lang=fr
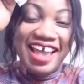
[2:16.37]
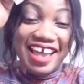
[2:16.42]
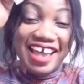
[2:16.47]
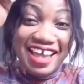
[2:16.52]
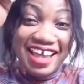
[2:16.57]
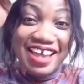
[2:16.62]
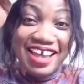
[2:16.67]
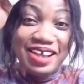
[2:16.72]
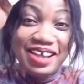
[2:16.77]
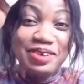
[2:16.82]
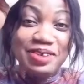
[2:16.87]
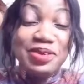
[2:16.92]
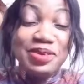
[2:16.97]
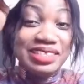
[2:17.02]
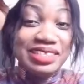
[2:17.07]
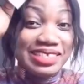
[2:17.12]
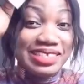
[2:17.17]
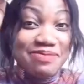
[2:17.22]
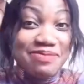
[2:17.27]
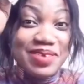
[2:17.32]
Hein? Le
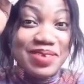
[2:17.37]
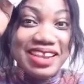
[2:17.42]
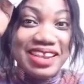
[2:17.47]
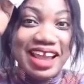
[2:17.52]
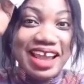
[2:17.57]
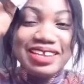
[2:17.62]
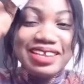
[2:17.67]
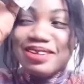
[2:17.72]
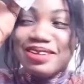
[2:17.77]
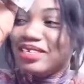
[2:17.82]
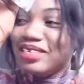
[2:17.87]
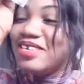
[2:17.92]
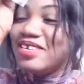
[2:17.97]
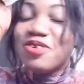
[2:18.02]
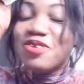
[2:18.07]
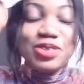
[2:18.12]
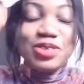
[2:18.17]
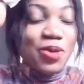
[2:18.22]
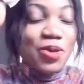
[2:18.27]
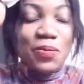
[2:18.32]
10 000, là, il
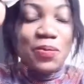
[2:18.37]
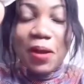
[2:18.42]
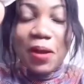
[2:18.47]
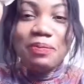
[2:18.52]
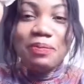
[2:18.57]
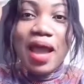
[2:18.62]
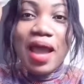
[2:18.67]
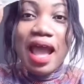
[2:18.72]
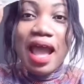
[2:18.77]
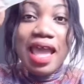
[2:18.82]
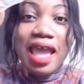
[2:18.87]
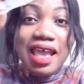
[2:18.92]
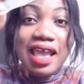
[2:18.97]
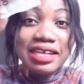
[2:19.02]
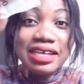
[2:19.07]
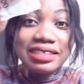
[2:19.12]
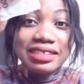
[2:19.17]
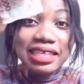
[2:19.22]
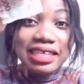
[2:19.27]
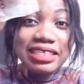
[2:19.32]
ne, se perd pas.
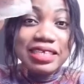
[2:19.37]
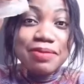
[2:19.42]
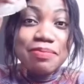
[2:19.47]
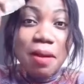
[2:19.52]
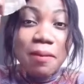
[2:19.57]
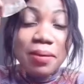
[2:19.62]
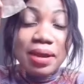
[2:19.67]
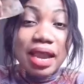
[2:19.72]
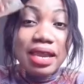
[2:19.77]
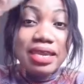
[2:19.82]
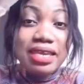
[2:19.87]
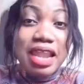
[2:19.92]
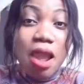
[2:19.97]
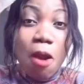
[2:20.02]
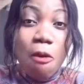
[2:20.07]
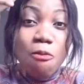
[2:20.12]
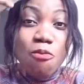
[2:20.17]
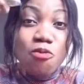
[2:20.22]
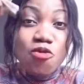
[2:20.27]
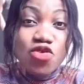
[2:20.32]
C'est-à-dire, même quand il
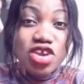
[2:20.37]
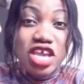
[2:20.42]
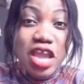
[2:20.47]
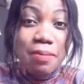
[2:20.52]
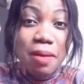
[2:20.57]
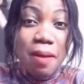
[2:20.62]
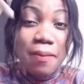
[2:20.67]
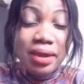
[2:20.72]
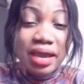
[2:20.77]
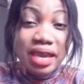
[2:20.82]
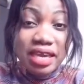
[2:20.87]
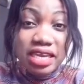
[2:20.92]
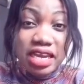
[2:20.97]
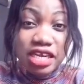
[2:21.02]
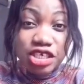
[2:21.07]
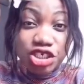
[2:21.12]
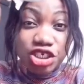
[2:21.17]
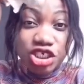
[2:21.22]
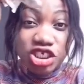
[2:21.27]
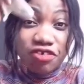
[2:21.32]
est mouillé, même quand il
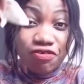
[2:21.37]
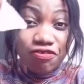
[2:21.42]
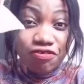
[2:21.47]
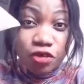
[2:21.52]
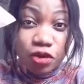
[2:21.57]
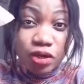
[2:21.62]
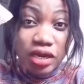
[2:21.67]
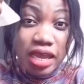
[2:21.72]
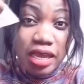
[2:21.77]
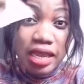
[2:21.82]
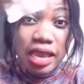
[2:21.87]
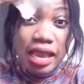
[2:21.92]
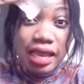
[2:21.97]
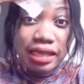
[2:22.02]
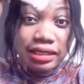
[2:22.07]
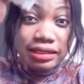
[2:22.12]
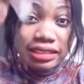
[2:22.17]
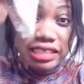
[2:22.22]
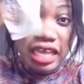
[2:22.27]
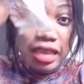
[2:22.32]
est chiffonné,
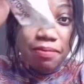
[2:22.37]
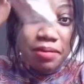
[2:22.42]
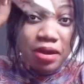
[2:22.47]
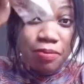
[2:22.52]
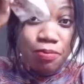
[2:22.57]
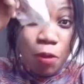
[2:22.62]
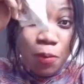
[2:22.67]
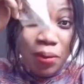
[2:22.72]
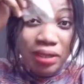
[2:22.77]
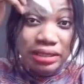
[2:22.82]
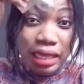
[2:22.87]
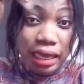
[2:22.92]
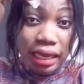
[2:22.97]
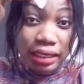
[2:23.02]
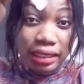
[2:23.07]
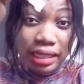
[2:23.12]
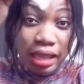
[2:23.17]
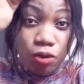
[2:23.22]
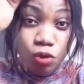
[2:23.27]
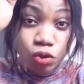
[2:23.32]
5 000 ne peut pas
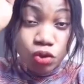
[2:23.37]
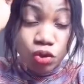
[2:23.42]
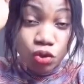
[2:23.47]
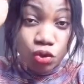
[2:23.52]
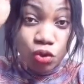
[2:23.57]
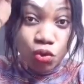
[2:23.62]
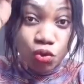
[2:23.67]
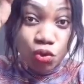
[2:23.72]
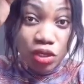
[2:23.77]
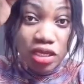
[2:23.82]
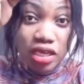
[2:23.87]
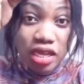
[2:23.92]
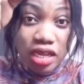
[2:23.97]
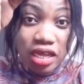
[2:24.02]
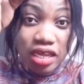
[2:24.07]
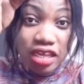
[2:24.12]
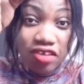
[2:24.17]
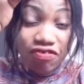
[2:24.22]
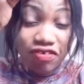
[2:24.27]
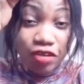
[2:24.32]
s'arrêter à côté de lui.
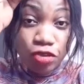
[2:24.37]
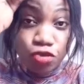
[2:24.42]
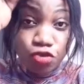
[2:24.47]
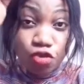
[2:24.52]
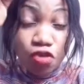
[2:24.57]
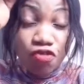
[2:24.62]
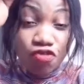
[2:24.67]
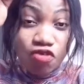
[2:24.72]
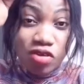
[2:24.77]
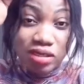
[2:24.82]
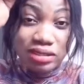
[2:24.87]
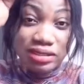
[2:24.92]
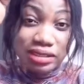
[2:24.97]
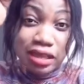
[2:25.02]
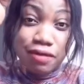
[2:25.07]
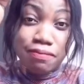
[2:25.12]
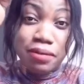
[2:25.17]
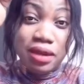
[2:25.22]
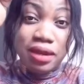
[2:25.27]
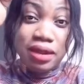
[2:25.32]
Il fait deux fois
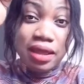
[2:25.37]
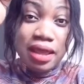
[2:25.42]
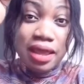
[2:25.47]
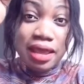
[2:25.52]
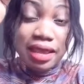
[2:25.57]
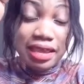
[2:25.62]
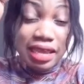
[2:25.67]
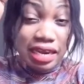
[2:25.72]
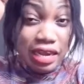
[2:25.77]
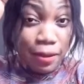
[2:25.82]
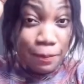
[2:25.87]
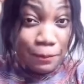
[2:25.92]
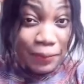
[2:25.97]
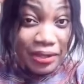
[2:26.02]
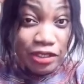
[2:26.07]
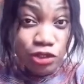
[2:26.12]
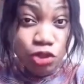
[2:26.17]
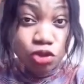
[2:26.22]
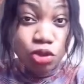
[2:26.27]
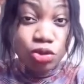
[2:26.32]
5 000. Et il y a des
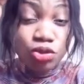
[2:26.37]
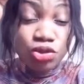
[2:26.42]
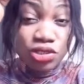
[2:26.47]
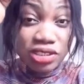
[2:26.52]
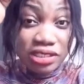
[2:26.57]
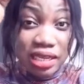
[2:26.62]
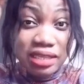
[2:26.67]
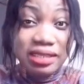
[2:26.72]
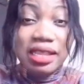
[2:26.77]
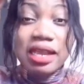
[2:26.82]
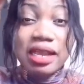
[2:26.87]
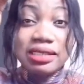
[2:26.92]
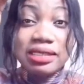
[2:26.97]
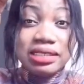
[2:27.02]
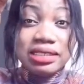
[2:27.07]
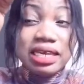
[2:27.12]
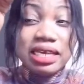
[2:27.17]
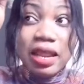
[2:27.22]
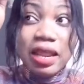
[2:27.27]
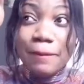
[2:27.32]
personnes sur cette terre
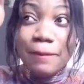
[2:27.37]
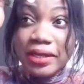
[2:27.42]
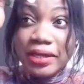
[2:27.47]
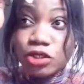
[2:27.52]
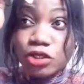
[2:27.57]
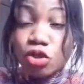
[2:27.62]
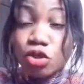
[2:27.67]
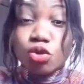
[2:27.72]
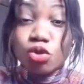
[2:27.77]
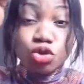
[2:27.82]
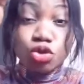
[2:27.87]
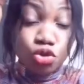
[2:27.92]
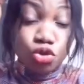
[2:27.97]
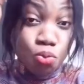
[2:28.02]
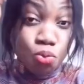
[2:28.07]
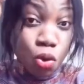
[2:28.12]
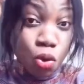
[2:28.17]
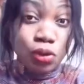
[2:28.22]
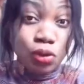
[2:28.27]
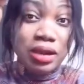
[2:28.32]
ici, il y a des personnes dans ce
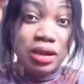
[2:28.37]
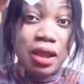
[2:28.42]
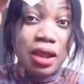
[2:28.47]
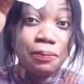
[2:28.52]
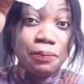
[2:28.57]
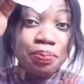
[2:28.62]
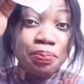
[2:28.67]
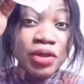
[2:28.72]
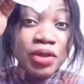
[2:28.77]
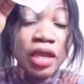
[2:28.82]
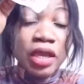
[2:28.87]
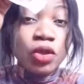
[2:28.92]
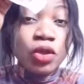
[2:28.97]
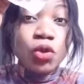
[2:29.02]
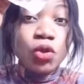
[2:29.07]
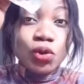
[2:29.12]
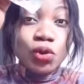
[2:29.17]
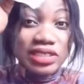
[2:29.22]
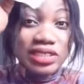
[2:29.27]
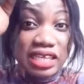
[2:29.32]
monde-là
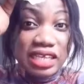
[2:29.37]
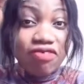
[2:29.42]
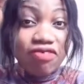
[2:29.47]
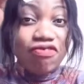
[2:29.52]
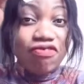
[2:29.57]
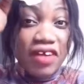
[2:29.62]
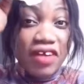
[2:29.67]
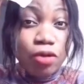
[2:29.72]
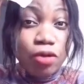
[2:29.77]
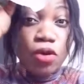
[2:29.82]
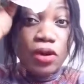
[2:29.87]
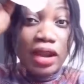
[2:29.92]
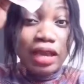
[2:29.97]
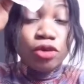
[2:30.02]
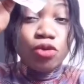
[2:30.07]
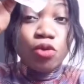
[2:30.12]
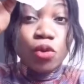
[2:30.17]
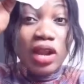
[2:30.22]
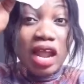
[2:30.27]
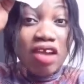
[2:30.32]
qui ont cette valeur-là,
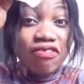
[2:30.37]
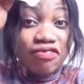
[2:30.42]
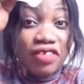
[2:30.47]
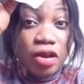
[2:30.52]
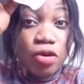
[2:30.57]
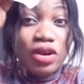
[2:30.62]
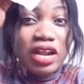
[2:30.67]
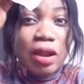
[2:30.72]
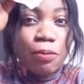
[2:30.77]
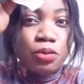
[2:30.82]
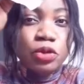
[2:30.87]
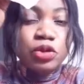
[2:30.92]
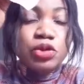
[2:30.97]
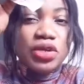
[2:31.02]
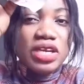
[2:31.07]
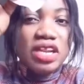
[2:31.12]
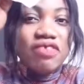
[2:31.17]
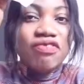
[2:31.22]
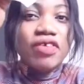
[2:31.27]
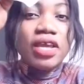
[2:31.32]
qui ont la valeur la plus
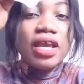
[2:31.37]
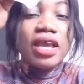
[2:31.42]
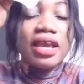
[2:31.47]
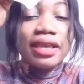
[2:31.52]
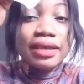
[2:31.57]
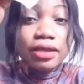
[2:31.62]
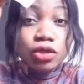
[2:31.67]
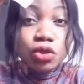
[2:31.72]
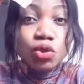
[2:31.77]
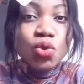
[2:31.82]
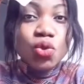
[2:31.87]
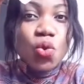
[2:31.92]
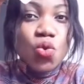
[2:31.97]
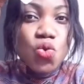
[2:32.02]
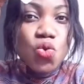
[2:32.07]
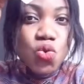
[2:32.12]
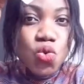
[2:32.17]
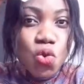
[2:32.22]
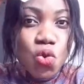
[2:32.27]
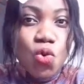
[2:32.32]
élevée, qui sont
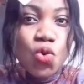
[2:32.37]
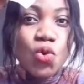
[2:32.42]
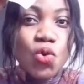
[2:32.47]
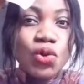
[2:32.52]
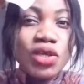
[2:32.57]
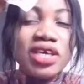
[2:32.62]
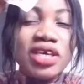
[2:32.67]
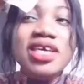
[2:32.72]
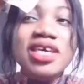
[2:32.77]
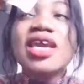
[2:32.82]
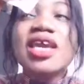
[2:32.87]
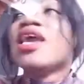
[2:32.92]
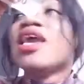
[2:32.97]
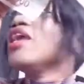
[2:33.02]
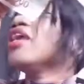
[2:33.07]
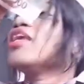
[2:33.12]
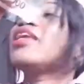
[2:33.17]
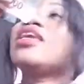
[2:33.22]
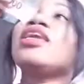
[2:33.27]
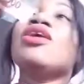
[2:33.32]
lourds, qui,
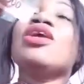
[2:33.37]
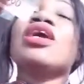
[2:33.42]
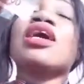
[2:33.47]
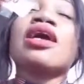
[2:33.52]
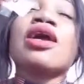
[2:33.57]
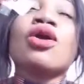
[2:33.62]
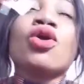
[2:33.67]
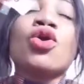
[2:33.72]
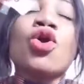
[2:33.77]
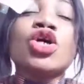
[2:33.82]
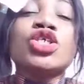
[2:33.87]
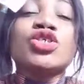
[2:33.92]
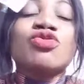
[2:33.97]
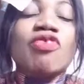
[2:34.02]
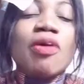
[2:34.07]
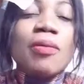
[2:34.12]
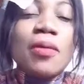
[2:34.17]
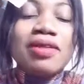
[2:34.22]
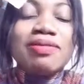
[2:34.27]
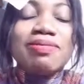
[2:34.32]
qui regorgent
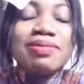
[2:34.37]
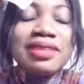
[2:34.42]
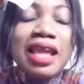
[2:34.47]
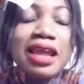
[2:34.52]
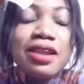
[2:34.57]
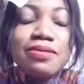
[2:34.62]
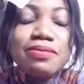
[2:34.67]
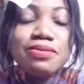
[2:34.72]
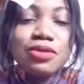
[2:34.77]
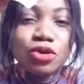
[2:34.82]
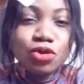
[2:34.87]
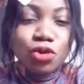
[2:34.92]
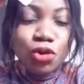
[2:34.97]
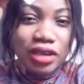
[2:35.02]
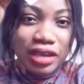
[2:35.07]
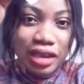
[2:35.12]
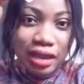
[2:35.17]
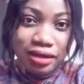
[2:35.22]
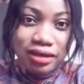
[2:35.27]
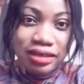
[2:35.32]
vraiment tellement de
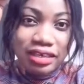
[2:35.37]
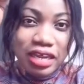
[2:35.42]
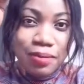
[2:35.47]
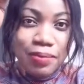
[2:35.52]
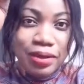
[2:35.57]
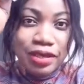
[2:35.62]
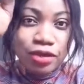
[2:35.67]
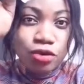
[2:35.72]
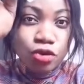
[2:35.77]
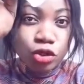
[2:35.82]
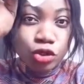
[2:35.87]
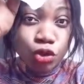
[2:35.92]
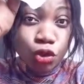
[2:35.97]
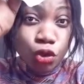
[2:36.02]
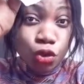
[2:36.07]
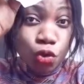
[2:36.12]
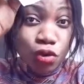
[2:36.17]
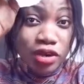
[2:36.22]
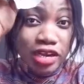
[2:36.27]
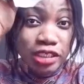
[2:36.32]
qualité, mais qui ne se
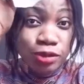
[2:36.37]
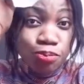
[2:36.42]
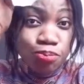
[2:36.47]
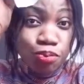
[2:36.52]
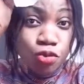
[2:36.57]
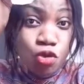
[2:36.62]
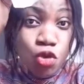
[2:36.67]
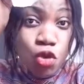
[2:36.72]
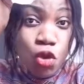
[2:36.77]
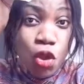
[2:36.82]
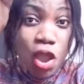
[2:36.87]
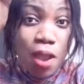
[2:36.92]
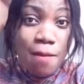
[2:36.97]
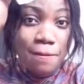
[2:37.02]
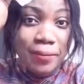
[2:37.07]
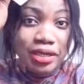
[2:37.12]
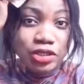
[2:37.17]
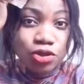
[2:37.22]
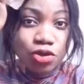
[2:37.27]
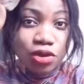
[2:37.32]
reconnaissent plus
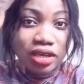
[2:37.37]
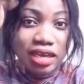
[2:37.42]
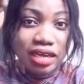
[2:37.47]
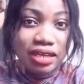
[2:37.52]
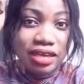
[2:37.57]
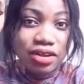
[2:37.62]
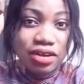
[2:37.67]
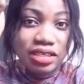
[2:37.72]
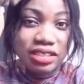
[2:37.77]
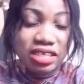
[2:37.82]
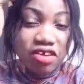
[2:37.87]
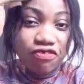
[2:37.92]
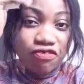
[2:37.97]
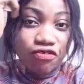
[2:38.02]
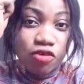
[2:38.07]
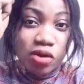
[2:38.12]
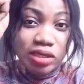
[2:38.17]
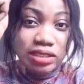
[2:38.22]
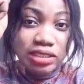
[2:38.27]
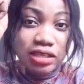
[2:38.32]
parce que quelqu'un les a
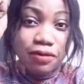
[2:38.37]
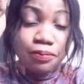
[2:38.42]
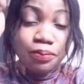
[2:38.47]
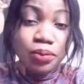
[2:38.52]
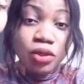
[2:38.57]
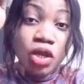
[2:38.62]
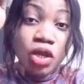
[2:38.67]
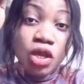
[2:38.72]
froissés.